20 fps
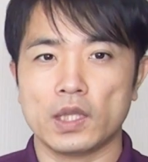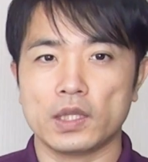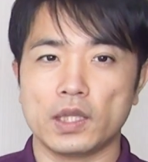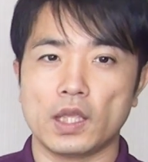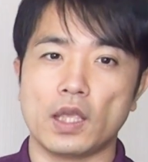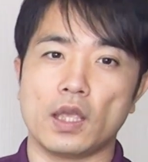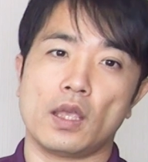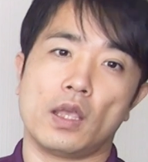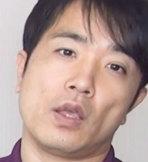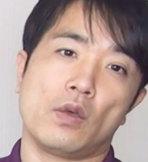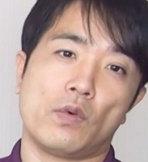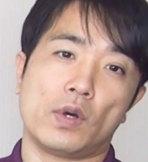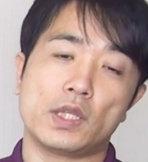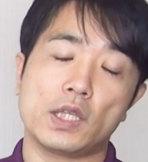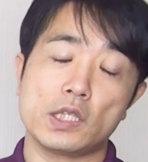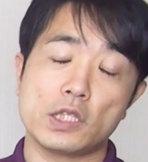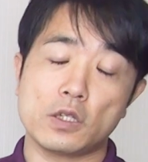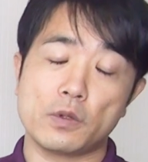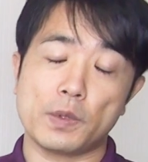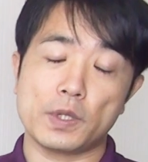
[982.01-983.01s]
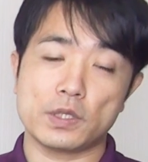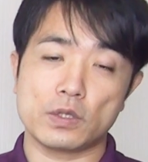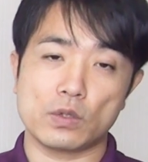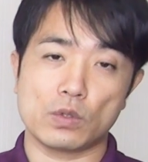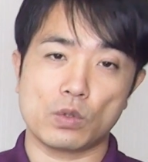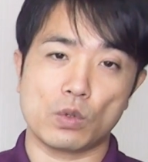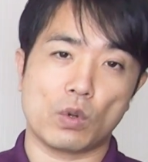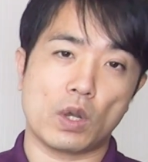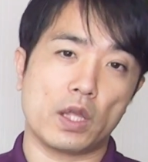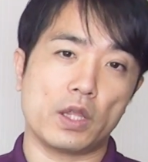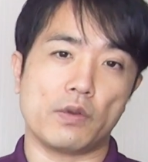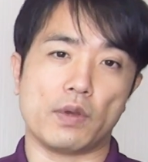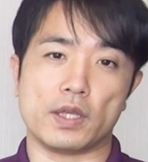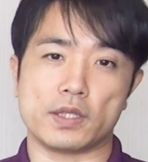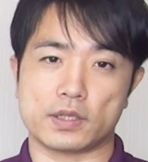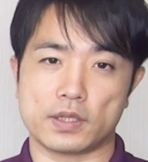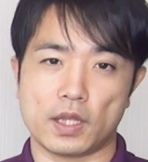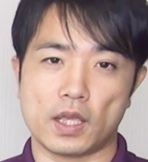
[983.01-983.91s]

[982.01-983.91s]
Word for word: で、私の別の動画ではです